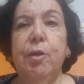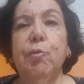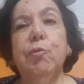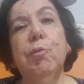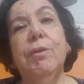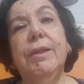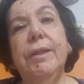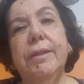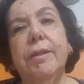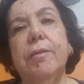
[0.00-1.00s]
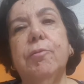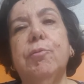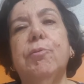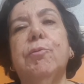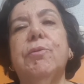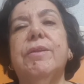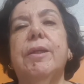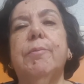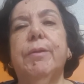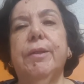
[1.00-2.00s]
Eu sou líder do
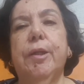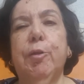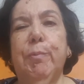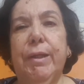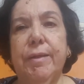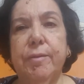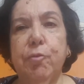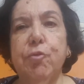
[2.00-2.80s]
Celebrando a Recuperação